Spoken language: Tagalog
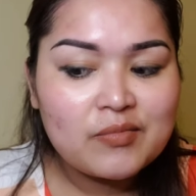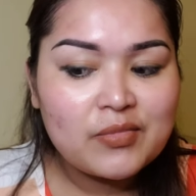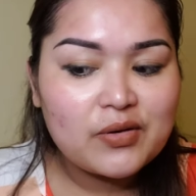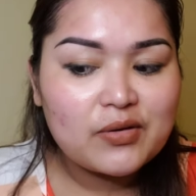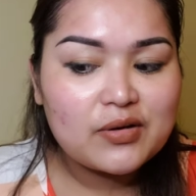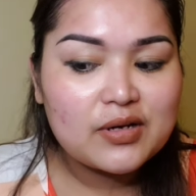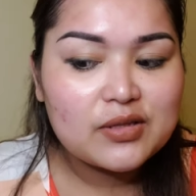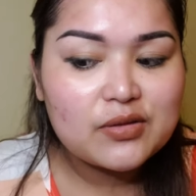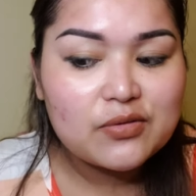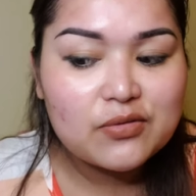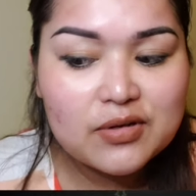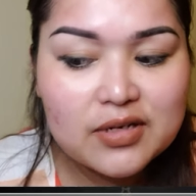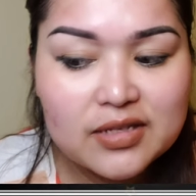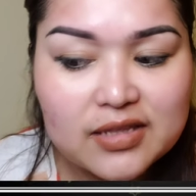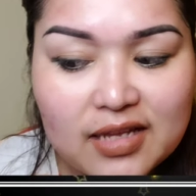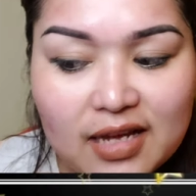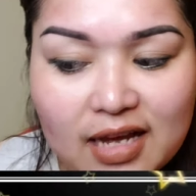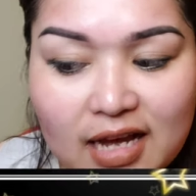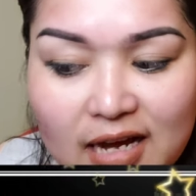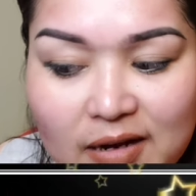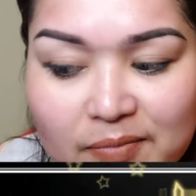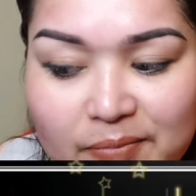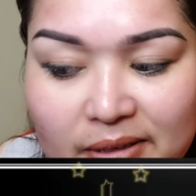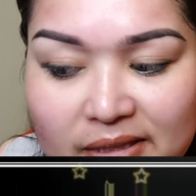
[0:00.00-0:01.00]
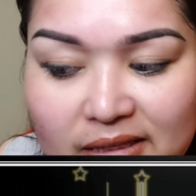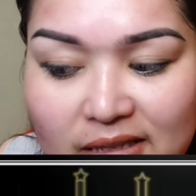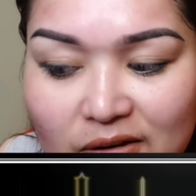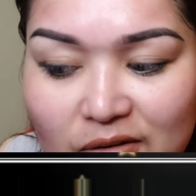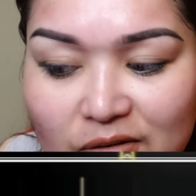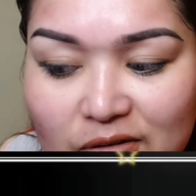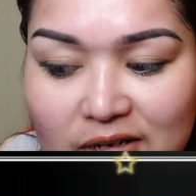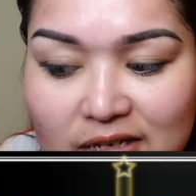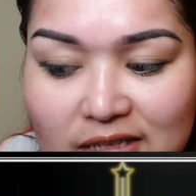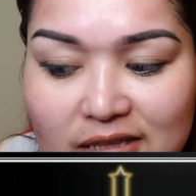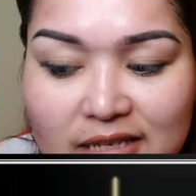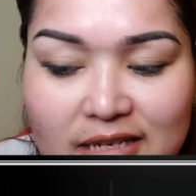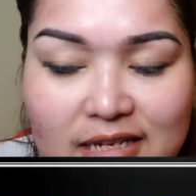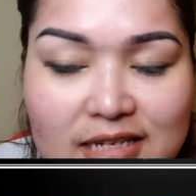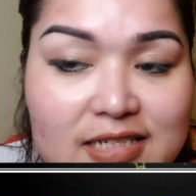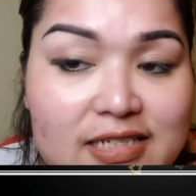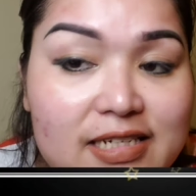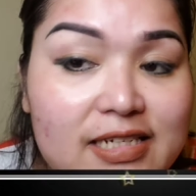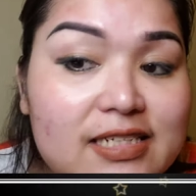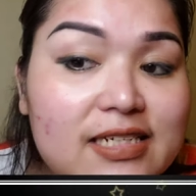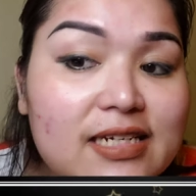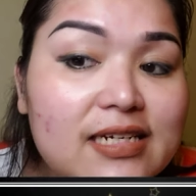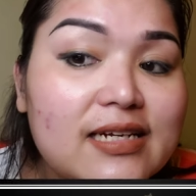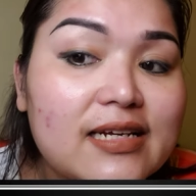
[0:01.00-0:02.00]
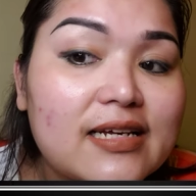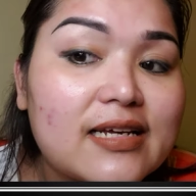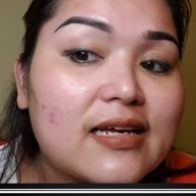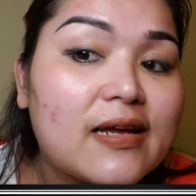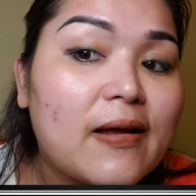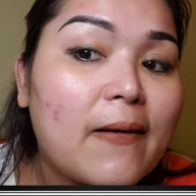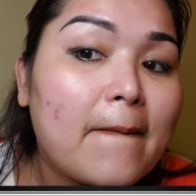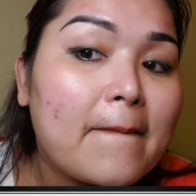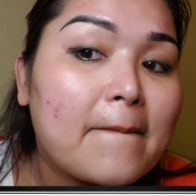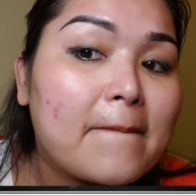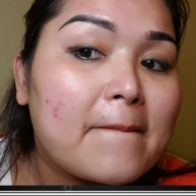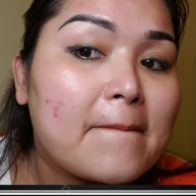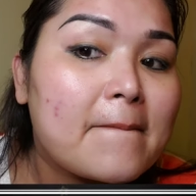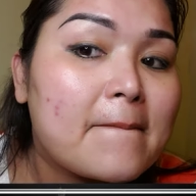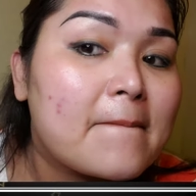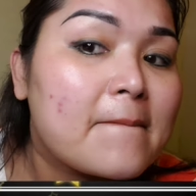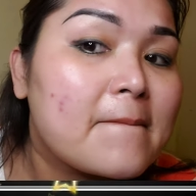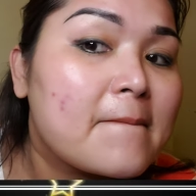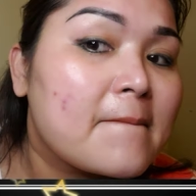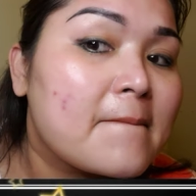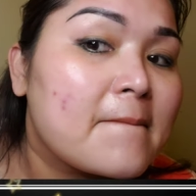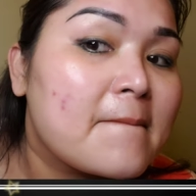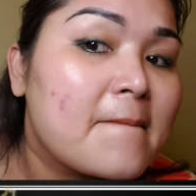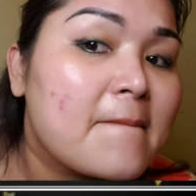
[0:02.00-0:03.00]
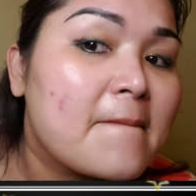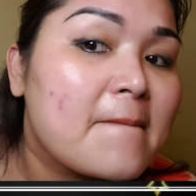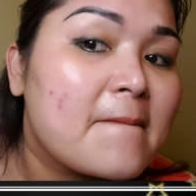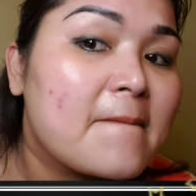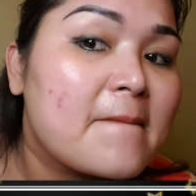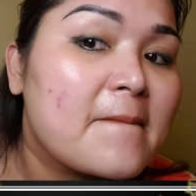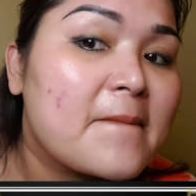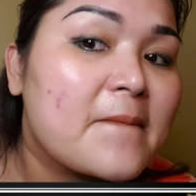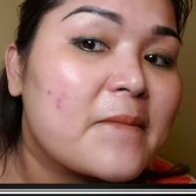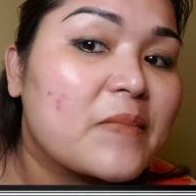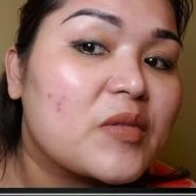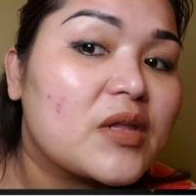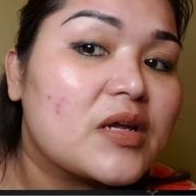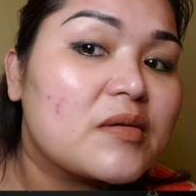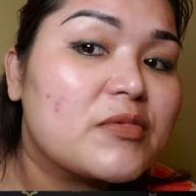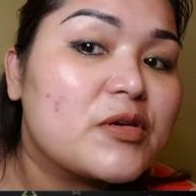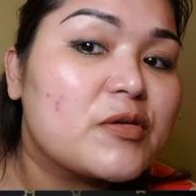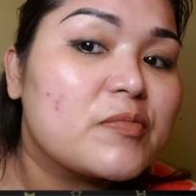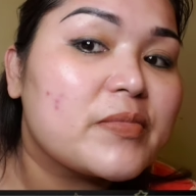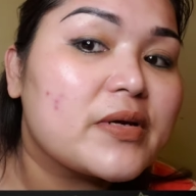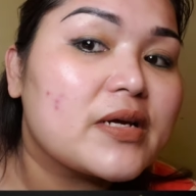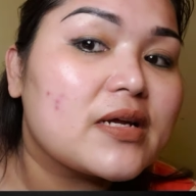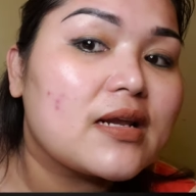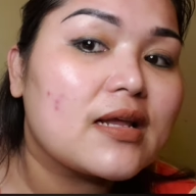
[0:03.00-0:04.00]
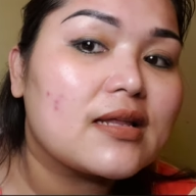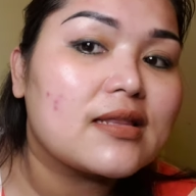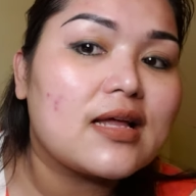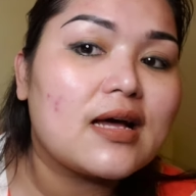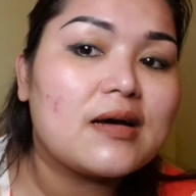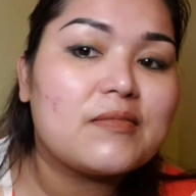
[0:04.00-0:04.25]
Paulit-ulit. Nakaapat na ulit na yan siya dyan eh. Hmm, tira mo yung piklat.